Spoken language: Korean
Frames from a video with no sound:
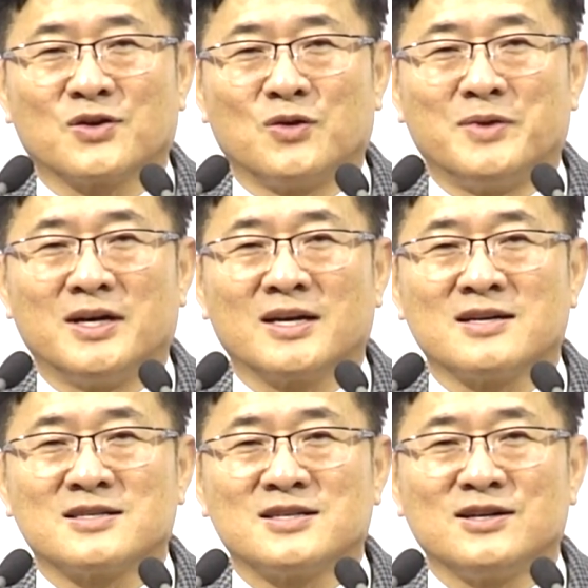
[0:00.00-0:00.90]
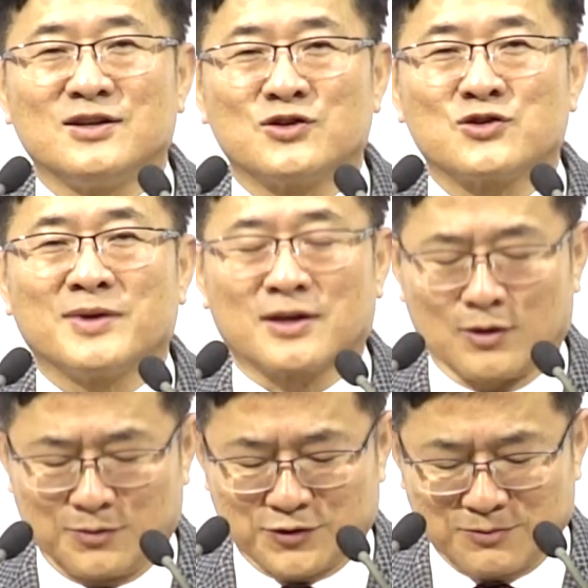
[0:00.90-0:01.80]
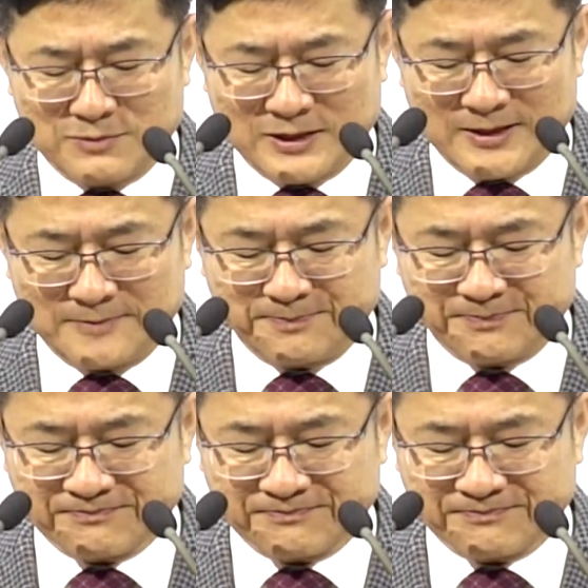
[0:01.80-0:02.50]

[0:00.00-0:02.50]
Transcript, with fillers: 교만의 극치를 잃을 수밖에 없습니다.